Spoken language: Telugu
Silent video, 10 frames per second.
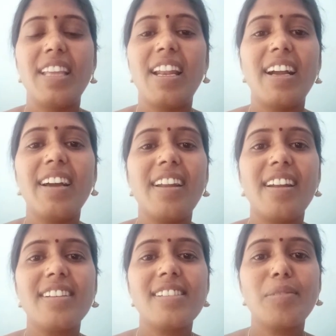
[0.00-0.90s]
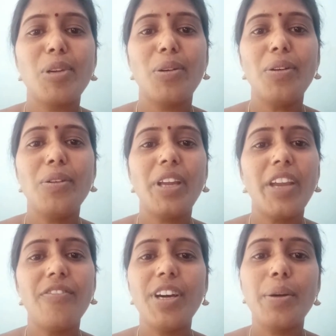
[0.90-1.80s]
తెలంగాణ రాష్ట్రంలో
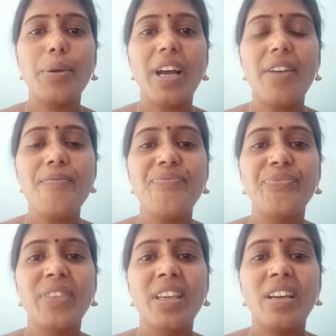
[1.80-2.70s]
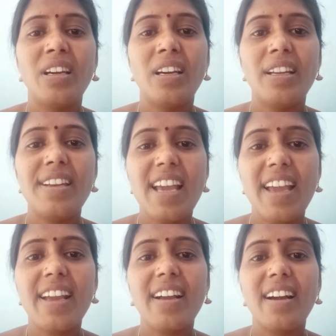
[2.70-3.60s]
ఎవ్వరు కూడా
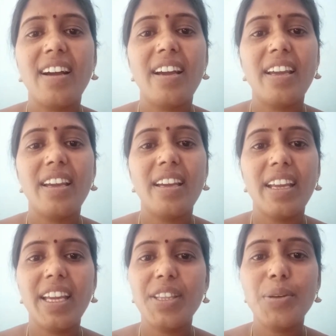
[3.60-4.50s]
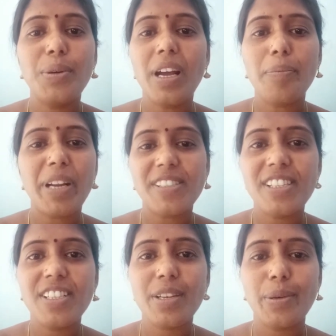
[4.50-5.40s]
న్యాయంగా ఏది కూడా
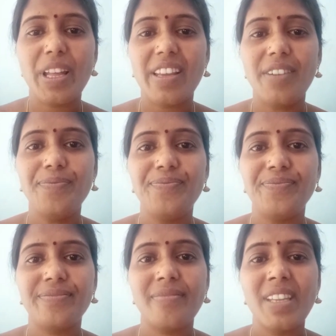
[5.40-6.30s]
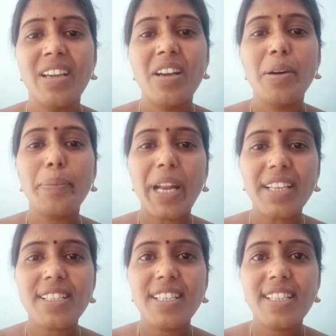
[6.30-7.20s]
ప్రశ్నించకూడదా
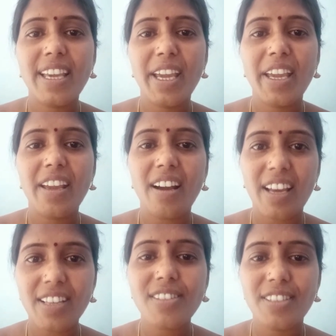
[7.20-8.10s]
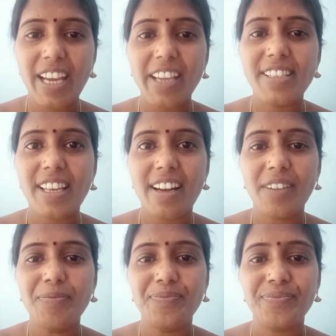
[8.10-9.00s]
ప్రశ్నిస్తే అరెస్టు చేయిస్తారా
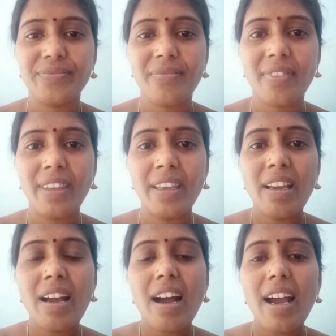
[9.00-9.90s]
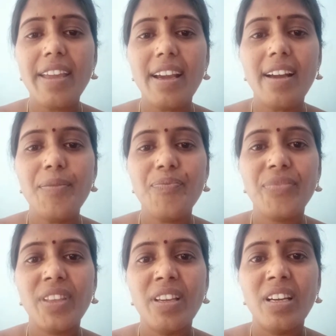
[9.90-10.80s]
అయ్యా
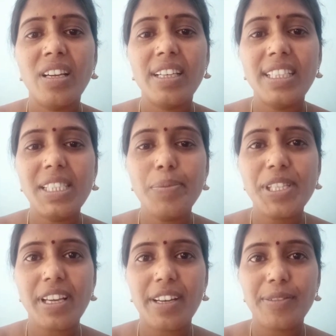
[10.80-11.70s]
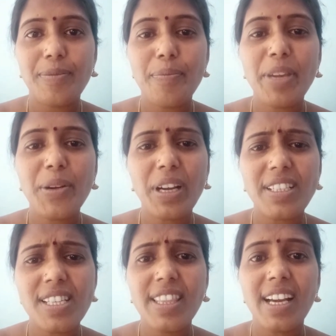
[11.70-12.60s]
డీజీపీ సార్ మీరు
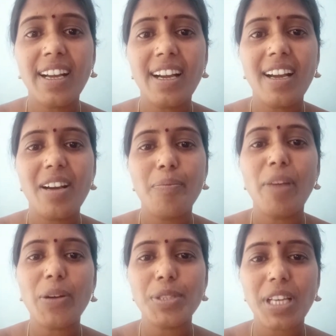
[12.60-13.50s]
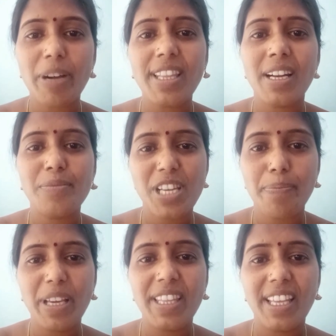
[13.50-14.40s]
ఖచ్చితంగా మాకు సమాధానం
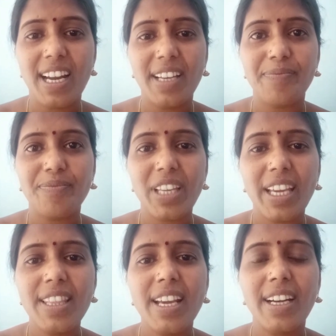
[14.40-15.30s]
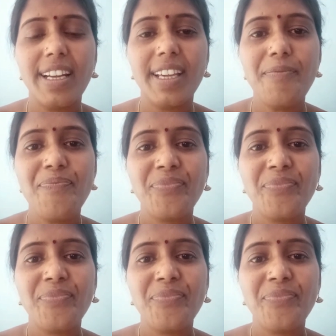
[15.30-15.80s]
చెప్పే తీరాలి ఎందుకంటే